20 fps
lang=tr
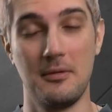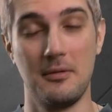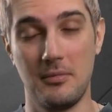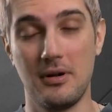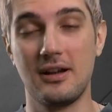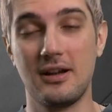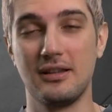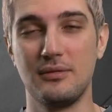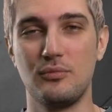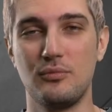
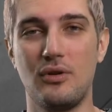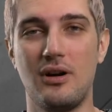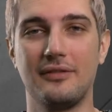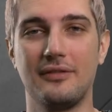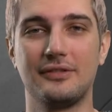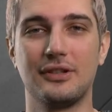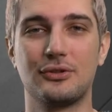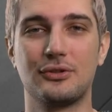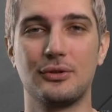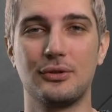Bakalım bu
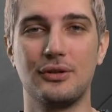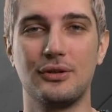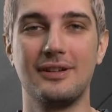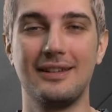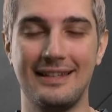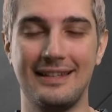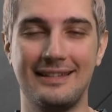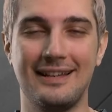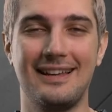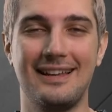hafta sonu
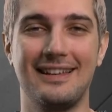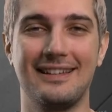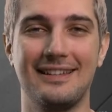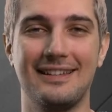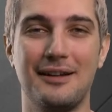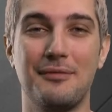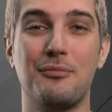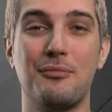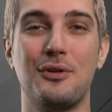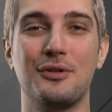
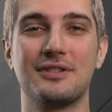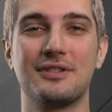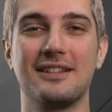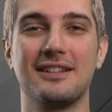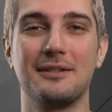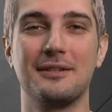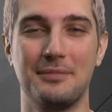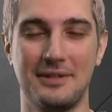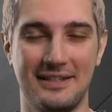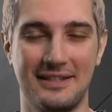İtalya'da,
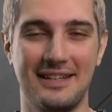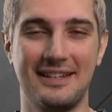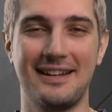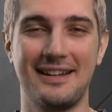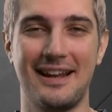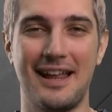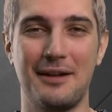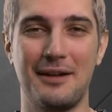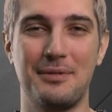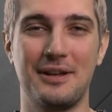Monza'da bizleri
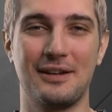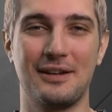neler